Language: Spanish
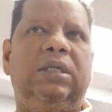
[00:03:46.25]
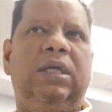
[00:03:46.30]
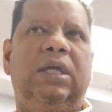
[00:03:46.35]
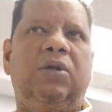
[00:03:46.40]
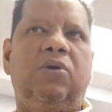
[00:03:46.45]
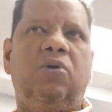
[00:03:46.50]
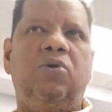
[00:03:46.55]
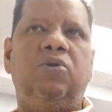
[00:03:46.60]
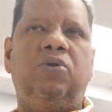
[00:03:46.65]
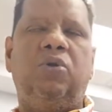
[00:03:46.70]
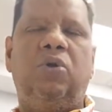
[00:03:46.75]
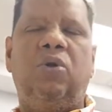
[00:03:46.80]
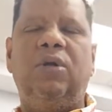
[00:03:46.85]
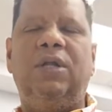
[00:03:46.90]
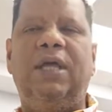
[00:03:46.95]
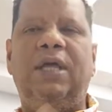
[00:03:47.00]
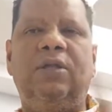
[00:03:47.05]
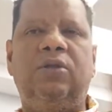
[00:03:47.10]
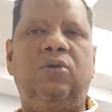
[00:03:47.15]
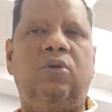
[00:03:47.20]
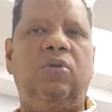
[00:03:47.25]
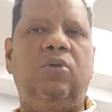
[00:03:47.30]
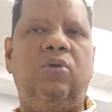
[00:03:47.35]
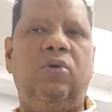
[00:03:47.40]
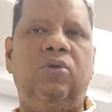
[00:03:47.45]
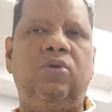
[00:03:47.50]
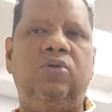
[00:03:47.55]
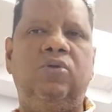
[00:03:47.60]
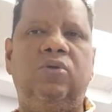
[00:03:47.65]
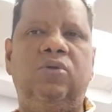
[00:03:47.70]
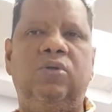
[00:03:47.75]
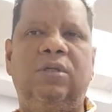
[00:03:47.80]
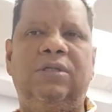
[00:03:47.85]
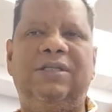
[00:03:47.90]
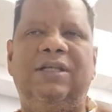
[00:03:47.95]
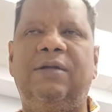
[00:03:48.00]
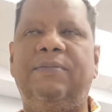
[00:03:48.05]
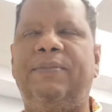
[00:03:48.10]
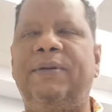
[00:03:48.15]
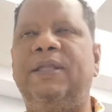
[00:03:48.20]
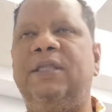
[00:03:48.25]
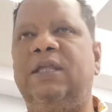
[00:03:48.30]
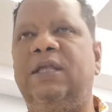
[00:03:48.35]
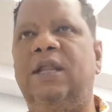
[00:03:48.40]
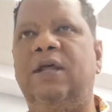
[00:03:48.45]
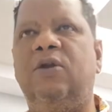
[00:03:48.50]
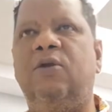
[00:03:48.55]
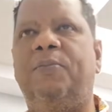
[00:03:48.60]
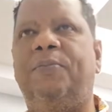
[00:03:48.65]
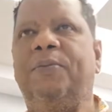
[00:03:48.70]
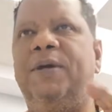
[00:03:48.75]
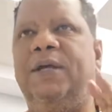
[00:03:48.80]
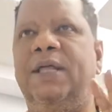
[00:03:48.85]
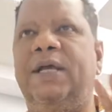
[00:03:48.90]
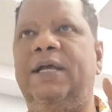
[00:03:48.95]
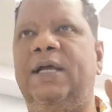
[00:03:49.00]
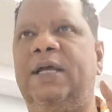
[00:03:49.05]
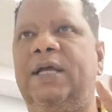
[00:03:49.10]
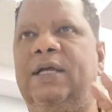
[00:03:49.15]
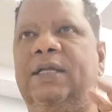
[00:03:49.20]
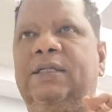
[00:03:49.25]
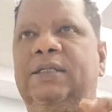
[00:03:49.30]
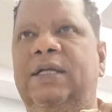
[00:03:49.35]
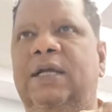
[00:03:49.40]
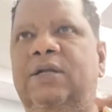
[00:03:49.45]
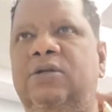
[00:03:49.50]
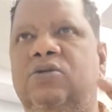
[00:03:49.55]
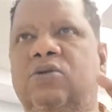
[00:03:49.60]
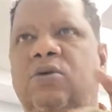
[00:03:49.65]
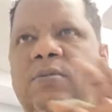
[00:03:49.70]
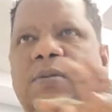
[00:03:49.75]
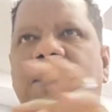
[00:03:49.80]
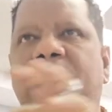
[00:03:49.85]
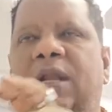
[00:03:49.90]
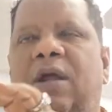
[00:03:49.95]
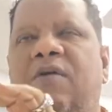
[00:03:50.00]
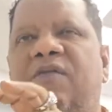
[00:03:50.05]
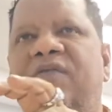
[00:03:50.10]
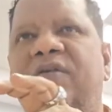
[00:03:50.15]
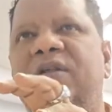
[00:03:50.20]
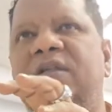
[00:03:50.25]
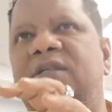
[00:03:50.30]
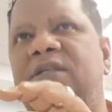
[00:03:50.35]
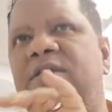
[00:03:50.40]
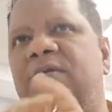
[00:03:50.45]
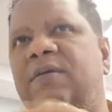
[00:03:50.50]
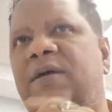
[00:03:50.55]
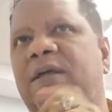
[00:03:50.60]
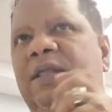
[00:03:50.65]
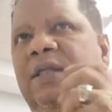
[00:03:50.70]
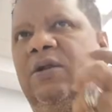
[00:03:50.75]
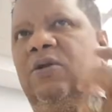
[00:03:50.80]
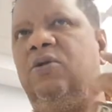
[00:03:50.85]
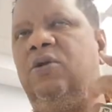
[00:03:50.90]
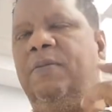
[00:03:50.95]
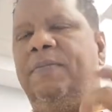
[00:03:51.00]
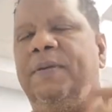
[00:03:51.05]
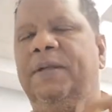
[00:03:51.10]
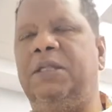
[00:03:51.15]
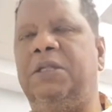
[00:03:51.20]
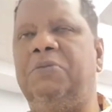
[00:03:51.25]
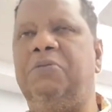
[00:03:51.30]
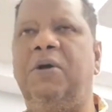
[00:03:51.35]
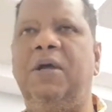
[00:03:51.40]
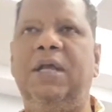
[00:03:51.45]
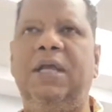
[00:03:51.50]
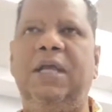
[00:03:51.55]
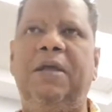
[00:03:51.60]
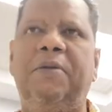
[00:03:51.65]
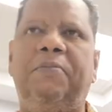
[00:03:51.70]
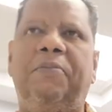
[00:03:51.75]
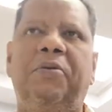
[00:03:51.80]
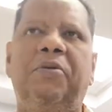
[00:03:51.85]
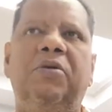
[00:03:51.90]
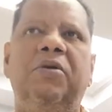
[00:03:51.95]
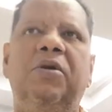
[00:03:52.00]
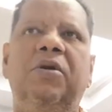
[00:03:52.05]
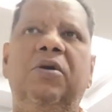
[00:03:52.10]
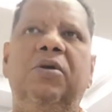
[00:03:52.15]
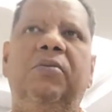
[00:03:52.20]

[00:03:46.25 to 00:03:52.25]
y el control que estos dos serpentineros puedan ejercer sobre la ofensiva de los respectivos equipos